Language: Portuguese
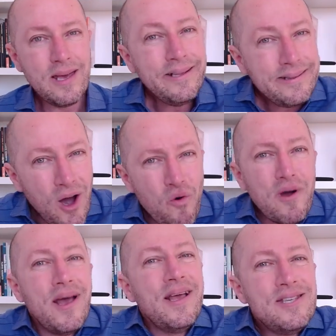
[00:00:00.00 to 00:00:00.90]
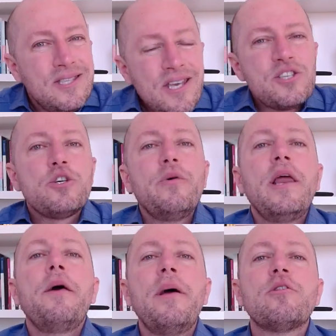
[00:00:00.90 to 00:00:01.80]
Então, existe um
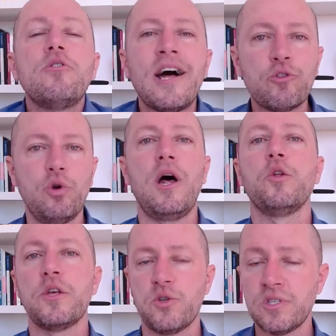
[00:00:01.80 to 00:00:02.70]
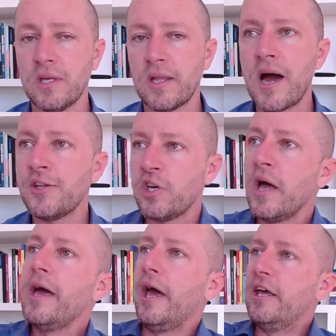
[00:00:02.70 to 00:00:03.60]
elemento natural da sociedade
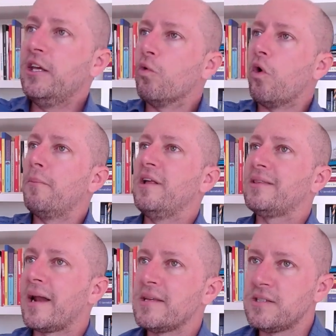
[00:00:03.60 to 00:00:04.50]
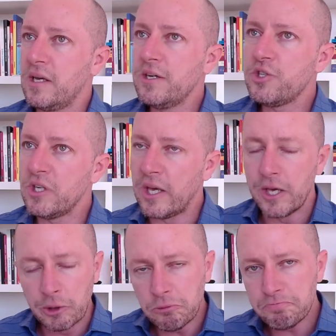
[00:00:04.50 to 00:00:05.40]
em um homem trazer
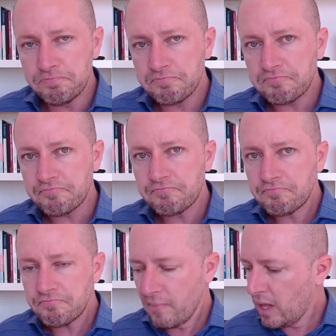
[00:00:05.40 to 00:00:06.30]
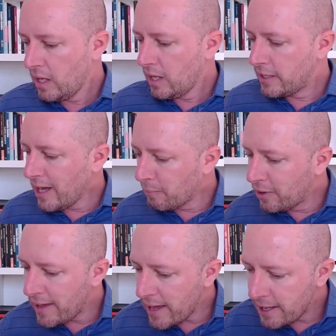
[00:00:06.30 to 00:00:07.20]
dinheiro e a
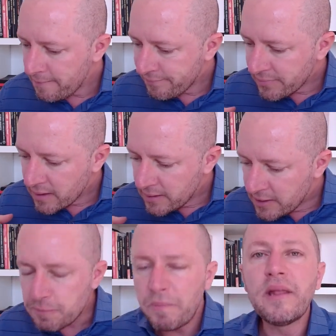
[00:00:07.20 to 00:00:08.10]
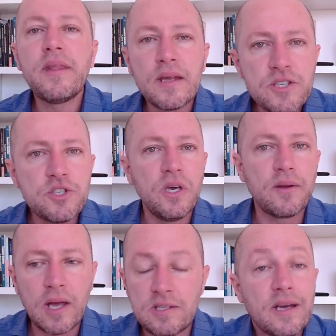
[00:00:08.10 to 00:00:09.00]
mulher despender esse dinheiro,
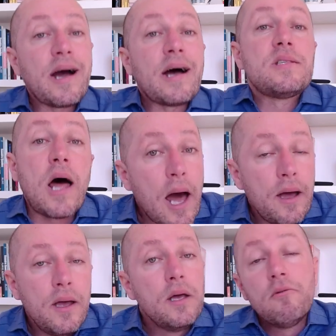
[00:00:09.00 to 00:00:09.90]
quer dizer, gastar.